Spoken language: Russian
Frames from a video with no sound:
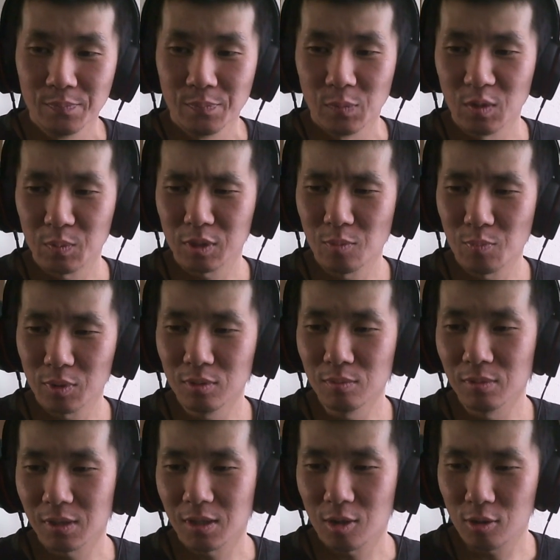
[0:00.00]
но потом
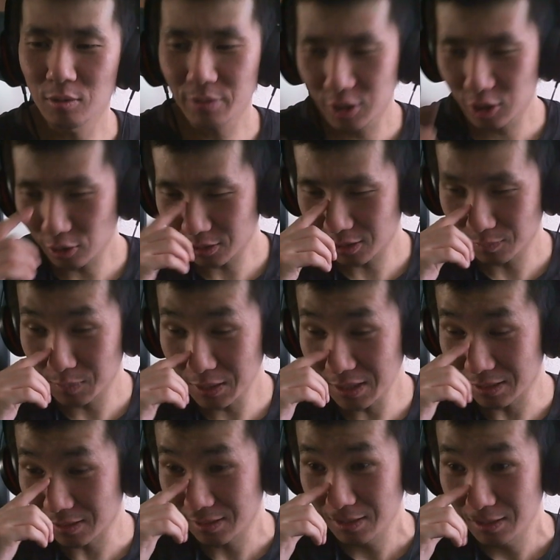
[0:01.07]
подумал, какого черта,
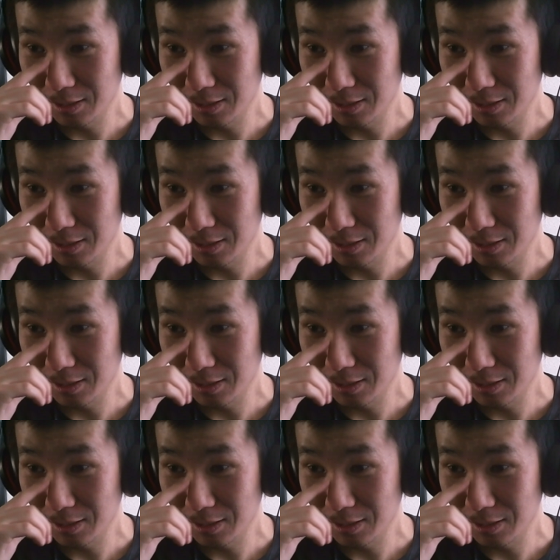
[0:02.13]
блин,